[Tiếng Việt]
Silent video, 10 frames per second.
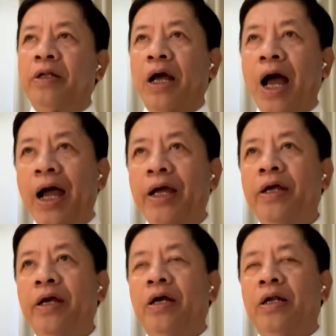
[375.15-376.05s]
Thứ hai
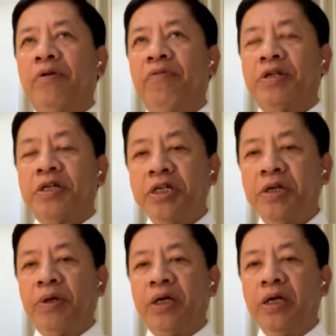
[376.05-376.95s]
là về chính
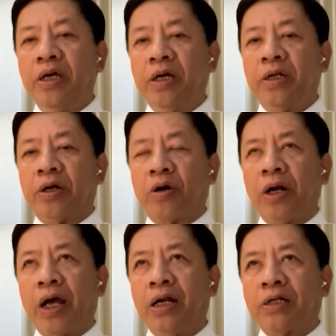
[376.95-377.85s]
trị Mỹ thì
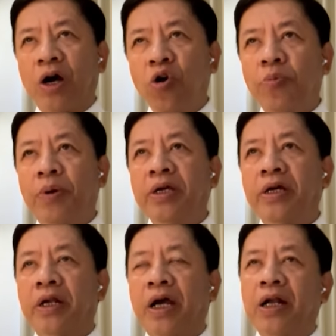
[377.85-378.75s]
có lẽ là xã hội Mỹ
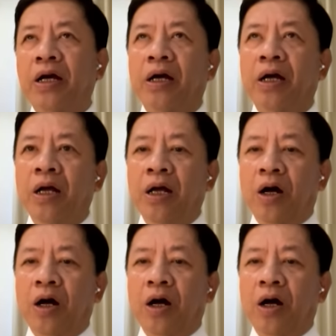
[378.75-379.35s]
hiện nay là